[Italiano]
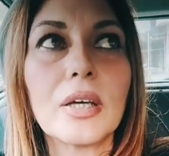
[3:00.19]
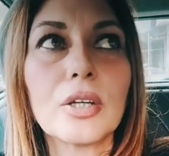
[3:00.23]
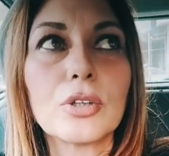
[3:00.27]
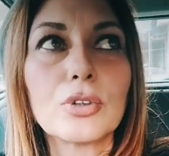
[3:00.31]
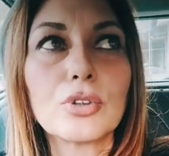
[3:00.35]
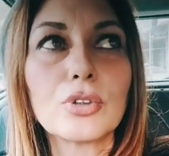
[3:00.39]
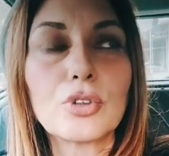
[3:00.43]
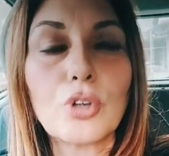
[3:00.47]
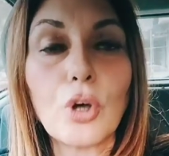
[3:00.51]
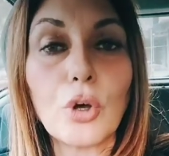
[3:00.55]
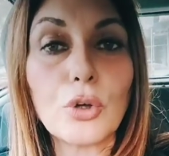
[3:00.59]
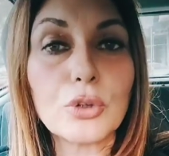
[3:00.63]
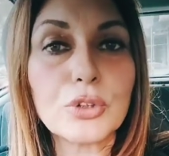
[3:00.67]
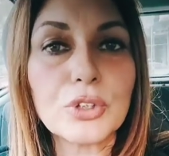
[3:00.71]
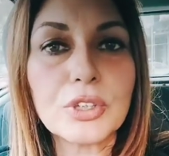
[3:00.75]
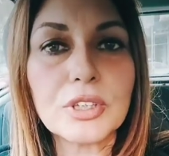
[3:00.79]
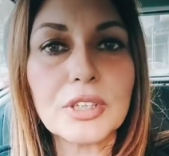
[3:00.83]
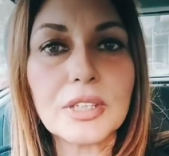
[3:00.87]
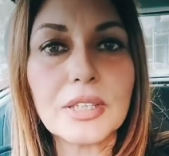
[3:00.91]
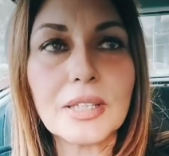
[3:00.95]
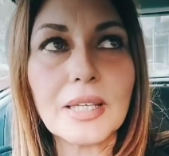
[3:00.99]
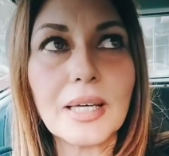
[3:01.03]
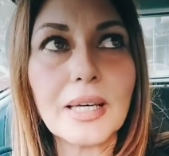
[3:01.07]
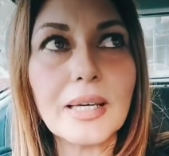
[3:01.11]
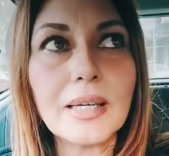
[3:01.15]

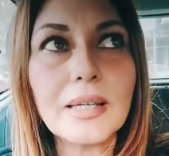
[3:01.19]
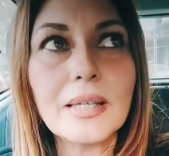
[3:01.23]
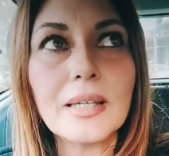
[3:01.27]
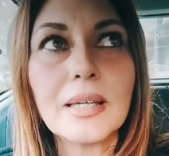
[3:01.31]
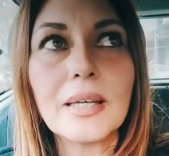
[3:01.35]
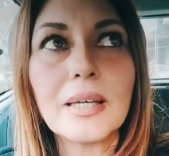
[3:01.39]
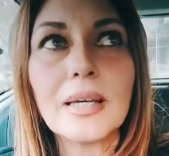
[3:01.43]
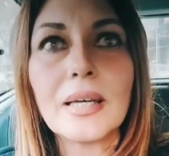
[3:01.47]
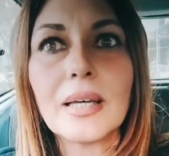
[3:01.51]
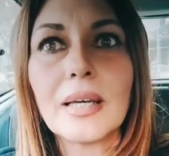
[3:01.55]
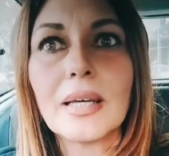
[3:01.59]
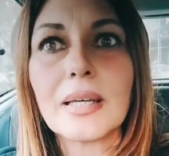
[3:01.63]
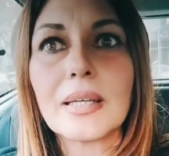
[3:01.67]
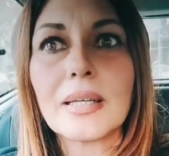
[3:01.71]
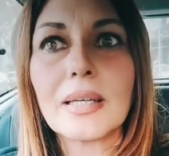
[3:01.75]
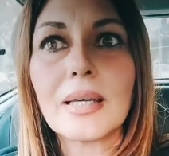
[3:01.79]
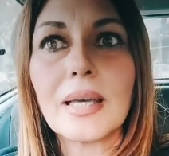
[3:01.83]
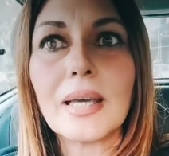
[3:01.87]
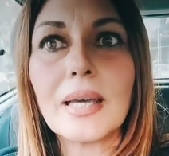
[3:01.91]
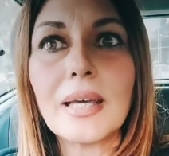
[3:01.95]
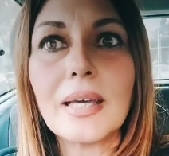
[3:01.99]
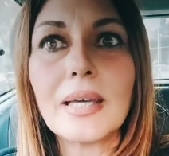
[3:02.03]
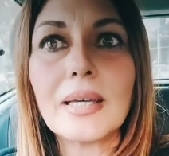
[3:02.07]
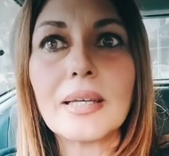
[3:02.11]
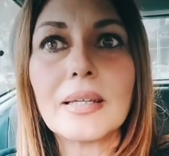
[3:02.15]
tossiche
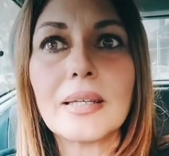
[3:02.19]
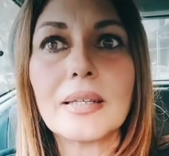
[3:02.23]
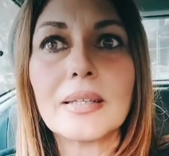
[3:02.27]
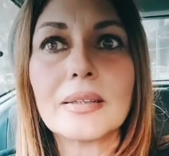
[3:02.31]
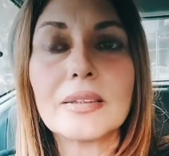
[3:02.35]
che eh,